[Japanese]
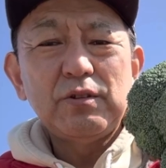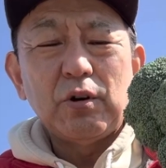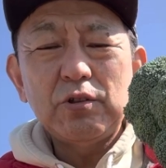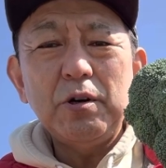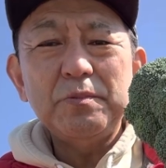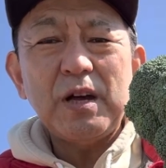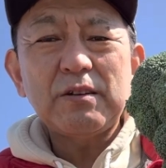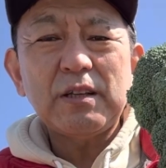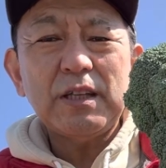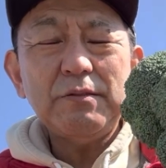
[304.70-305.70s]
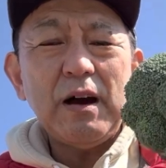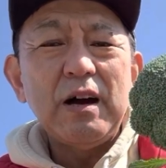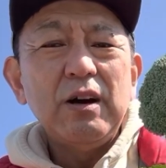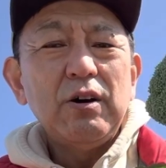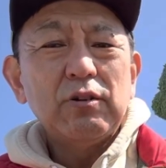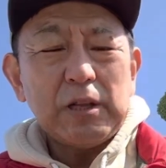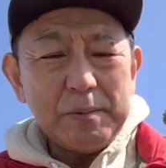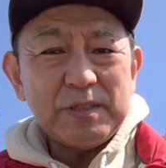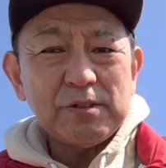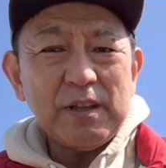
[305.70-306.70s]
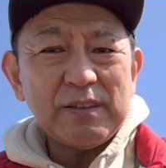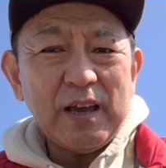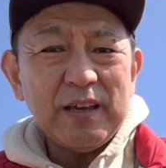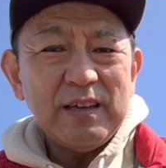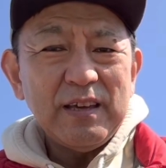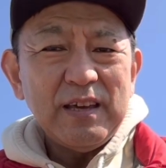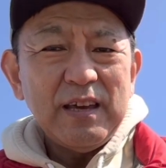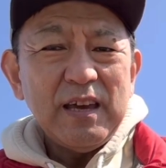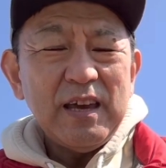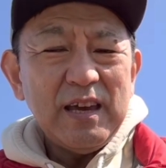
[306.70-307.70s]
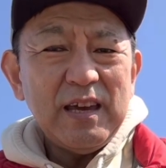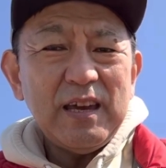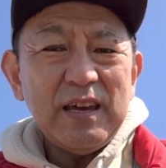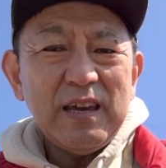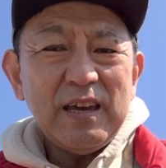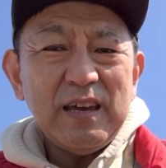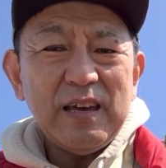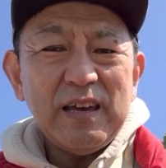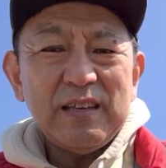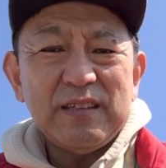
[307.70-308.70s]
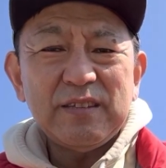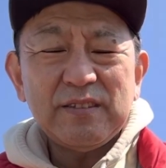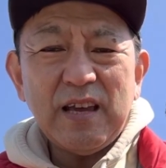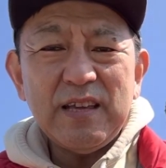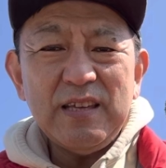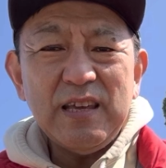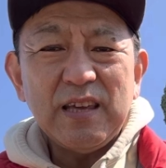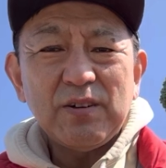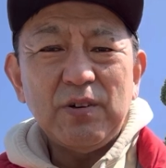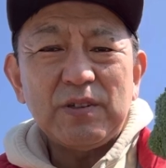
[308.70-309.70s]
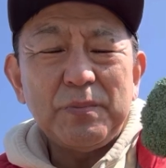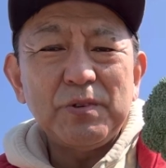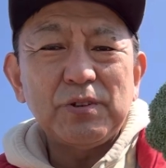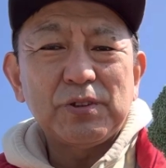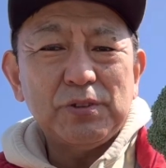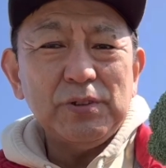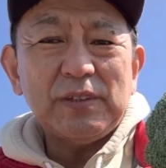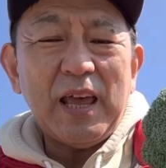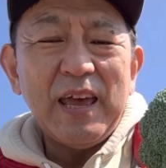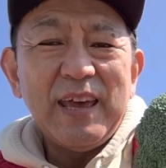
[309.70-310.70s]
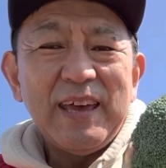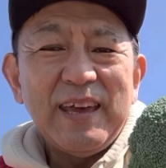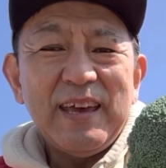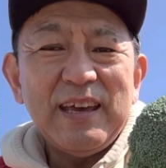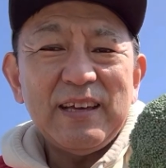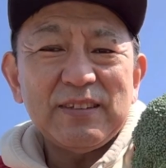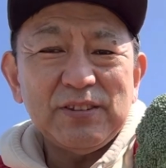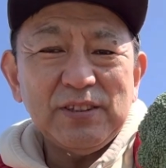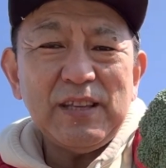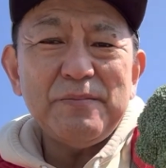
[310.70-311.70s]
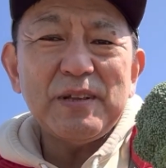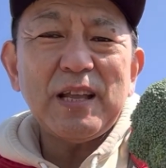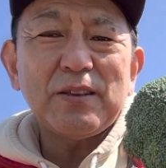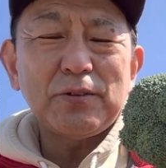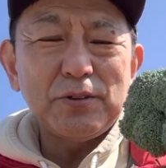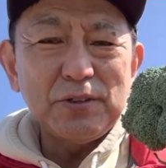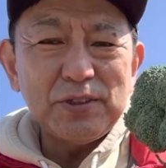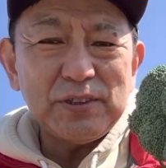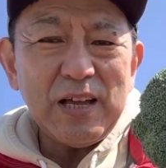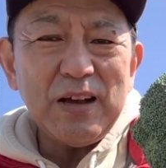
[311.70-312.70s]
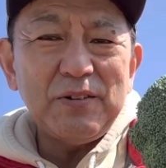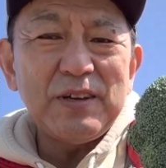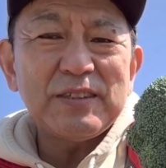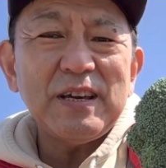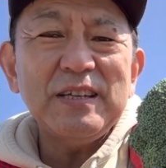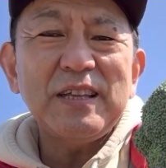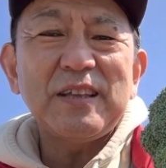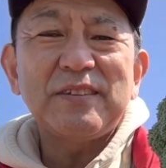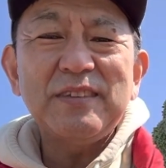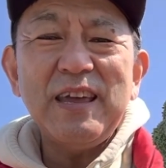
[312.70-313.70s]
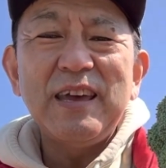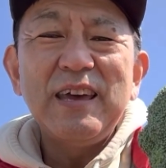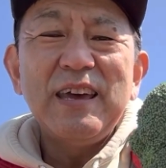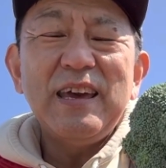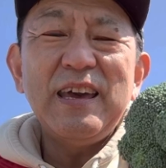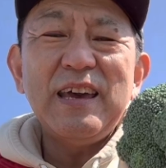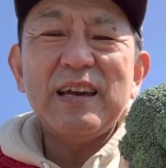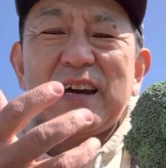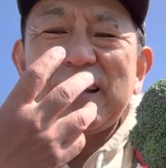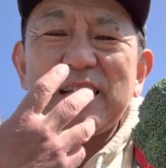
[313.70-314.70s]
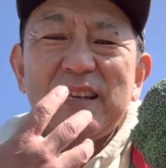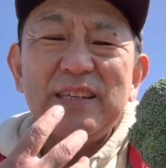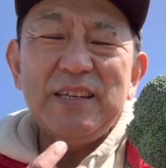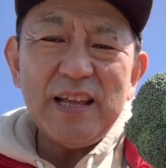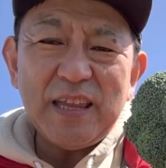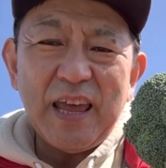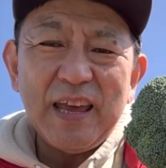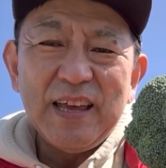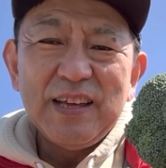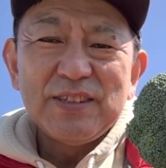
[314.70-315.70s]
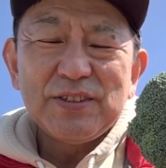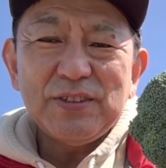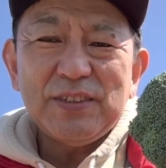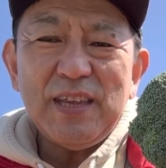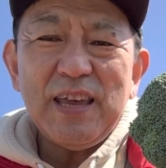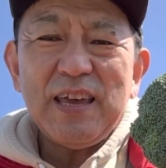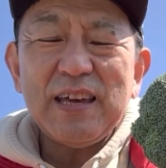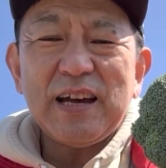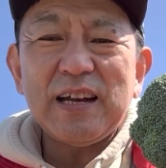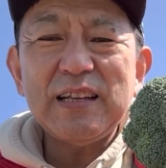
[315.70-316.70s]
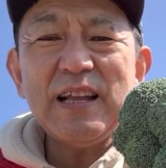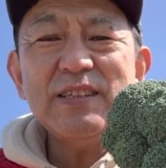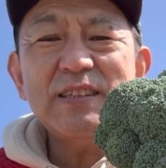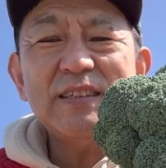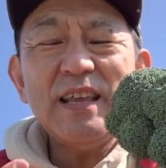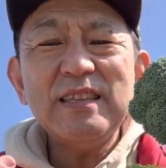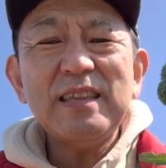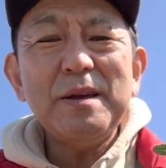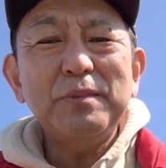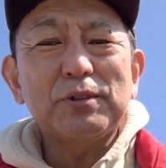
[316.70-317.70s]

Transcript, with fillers: ご興味のある方はお試しください。えー、実際にこういったものを作って、えー、そしてまた整ったお野菜でですね、えー、体に入れて、そして、えー、体全体も